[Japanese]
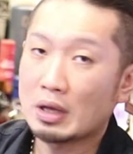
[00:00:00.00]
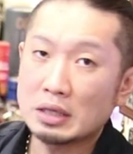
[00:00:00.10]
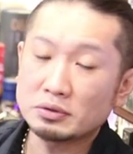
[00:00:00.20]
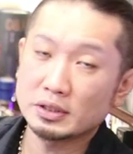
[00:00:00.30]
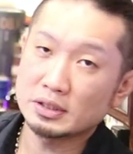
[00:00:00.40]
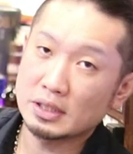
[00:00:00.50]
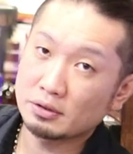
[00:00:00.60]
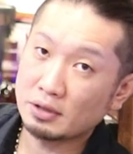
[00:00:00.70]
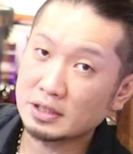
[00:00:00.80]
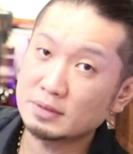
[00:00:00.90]
あとはですね
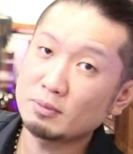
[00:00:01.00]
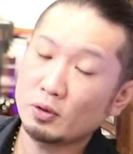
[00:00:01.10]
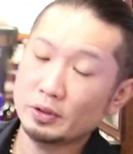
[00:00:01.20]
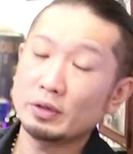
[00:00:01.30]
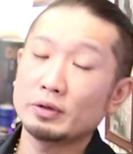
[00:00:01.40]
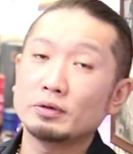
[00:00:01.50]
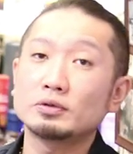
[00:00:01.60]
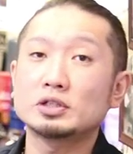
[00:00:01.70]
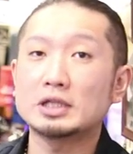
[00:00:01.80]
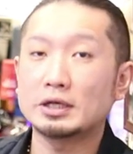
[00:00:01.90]
グラスもいろいろ
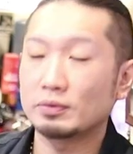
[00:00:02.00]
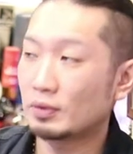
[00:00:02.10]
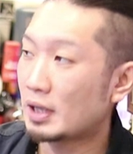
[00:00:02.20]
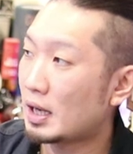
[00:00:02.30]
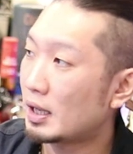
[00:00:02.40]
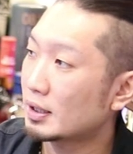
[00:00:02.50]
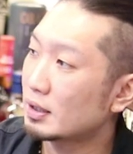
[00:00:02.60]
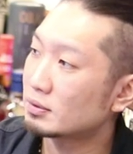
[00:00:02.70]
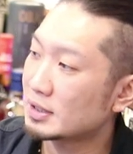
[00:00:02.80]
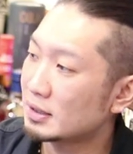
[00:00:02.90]
売ってたりとか、
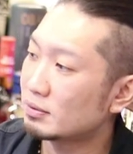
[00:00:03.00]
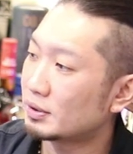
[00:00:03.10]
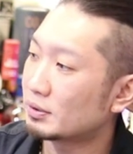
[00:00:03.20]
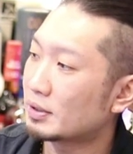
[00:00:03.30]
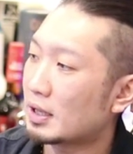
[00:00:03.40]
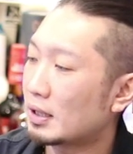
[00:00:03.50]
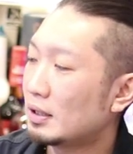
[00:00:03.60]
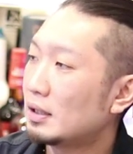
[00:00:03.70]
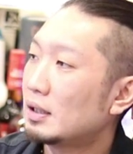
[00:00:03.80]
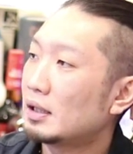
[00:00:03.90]
結構サントリーのね
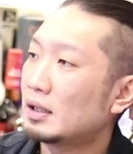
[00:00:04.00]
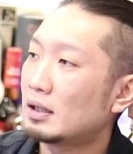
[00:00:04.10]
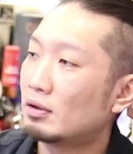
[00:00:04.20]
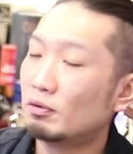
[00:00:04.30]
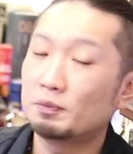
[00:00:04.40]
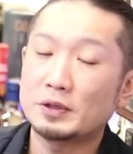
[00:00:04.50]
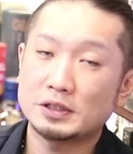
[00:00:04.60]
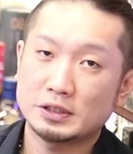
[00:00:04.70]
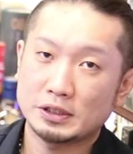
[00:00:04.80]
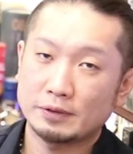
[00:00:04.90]
えー、
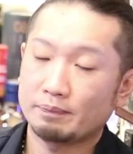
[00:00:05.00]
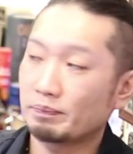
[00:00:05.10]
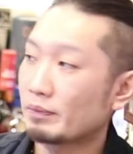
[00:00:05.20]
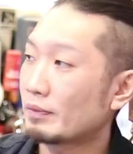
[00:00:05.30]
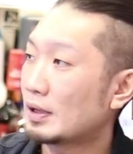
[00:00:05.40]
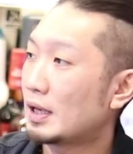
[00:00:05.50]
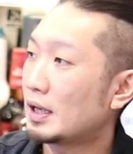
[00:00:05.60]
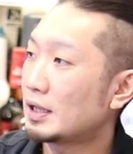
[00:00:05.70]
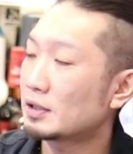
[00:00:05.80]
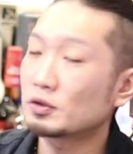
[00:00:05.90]
ホームページ、
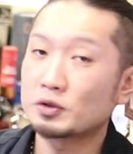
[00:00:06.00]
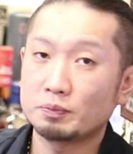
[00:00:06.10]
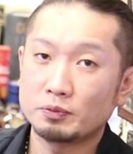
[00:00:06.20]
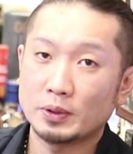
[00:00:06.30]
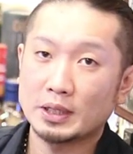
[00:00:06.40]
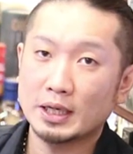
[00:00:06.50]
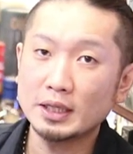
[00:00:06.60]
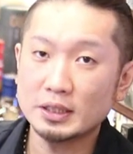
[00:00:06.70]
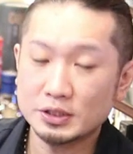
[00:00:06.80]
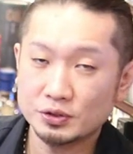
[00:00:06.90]
えー、ネットショップはね
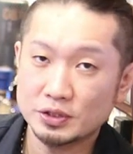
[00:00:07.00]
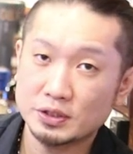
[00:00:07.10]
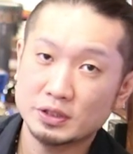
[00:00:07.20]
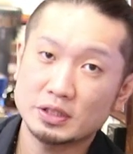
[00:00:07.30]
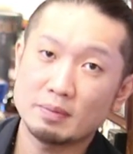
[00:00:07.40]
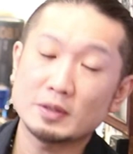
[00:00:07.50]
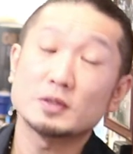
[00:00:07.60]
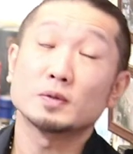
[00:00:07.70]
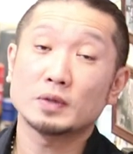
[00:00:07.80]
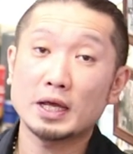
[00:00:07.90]
かなり充実してま
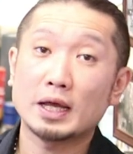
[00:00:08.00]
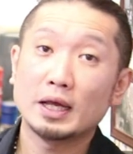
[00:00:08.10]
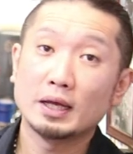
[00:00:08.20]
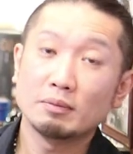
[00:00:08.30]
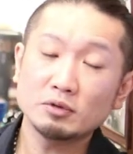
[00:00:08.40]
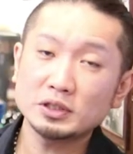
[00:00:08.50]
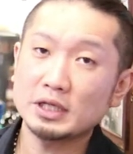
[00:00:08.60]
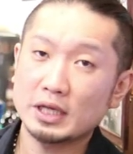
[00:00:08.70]
すので、もし